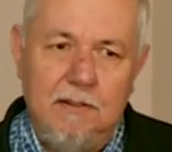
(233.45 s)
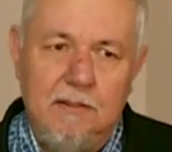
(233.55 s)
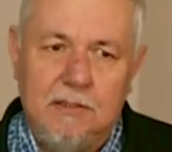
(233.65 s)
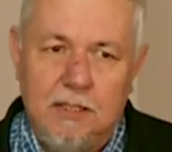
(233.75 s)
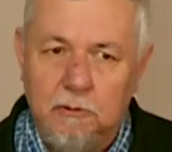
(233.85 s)
E,
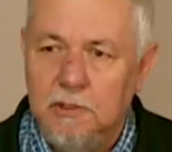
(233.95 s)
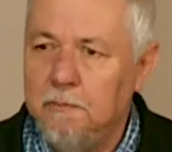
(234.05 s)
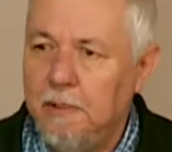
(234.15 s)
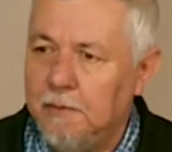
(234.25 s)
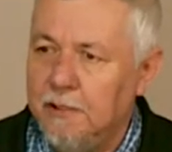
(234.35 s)
szczególnie
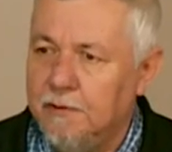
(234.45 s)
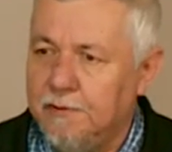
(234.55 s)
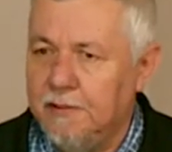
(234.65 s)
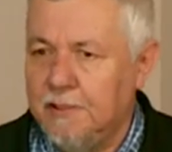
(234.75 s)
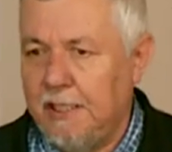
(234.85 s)
mamy w
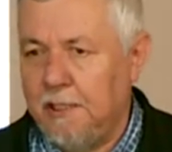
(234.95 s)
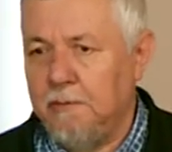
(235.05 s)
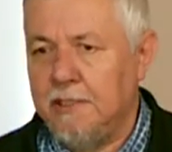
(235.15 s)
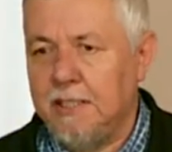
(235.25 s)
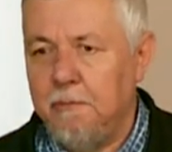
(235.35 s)
Starym
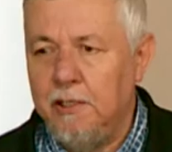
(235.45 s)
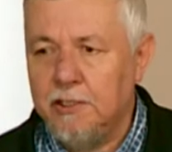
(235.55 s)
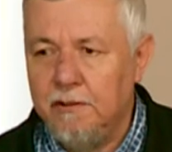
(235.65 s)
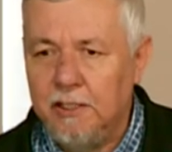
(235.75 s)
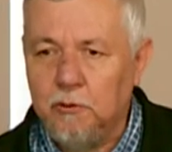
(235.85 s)

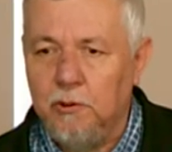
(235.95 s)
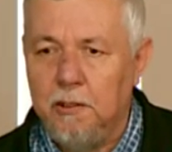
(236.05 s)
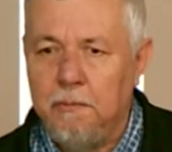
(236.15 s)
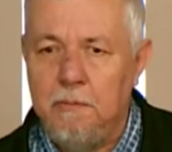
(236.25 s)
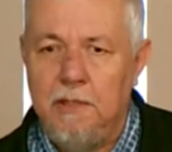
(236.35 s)
Testamencie, w
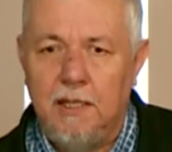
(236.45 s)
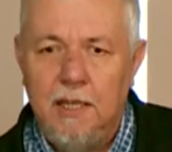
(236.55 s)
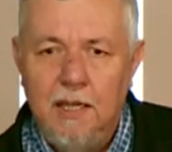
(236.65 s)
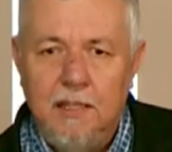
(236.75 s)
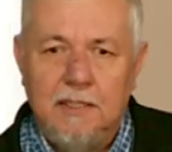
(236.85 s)
niektórych Bibliach,
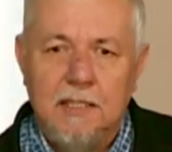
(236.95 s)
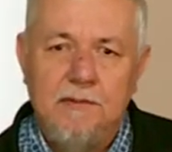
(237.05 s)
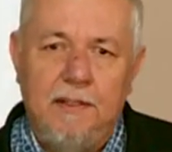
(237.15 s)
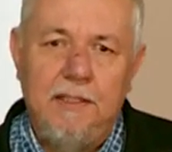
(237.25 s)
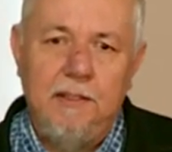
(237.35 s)
tak
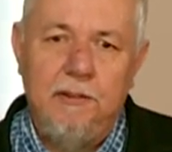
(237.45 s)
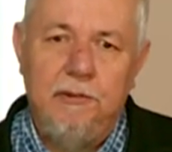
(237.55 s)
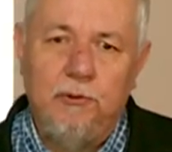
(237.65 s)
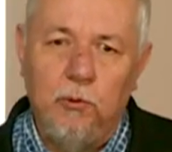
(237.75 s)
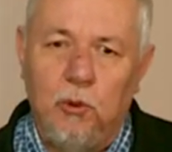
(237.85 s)
zwane
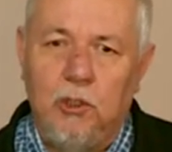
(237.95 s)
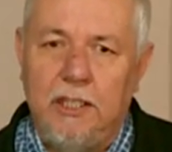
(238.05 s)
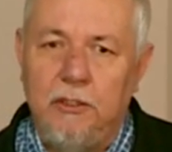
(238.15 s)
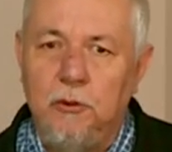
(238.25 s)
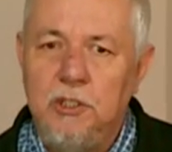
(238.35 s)

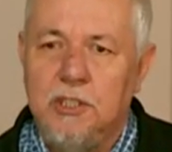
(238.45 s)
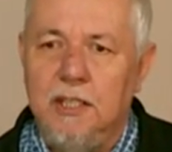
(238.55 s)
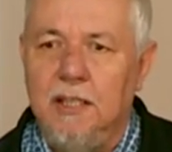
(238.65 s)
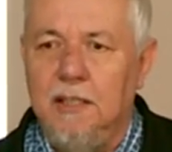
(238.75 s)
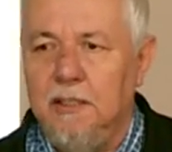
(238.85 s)

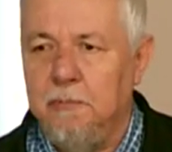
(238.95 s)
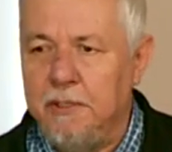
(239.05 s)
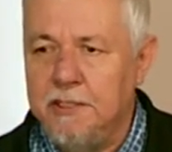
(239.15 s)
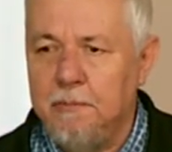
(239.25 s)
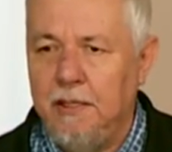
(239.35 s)
wtórokanoniczne e,
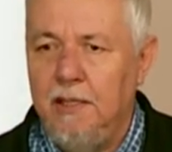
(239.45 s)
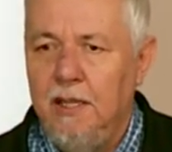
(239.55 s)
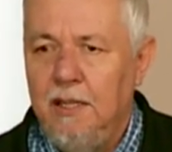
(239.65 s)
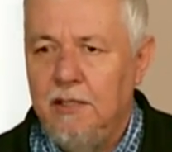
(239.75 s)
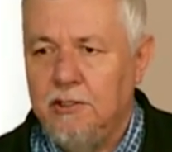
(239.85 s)
pisma
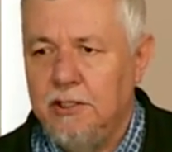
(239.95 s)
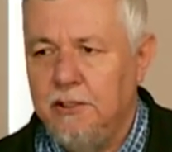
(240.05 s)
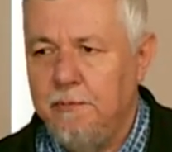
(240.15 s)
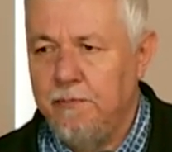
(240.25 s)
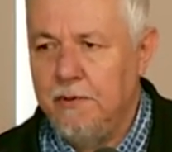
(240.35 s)
czy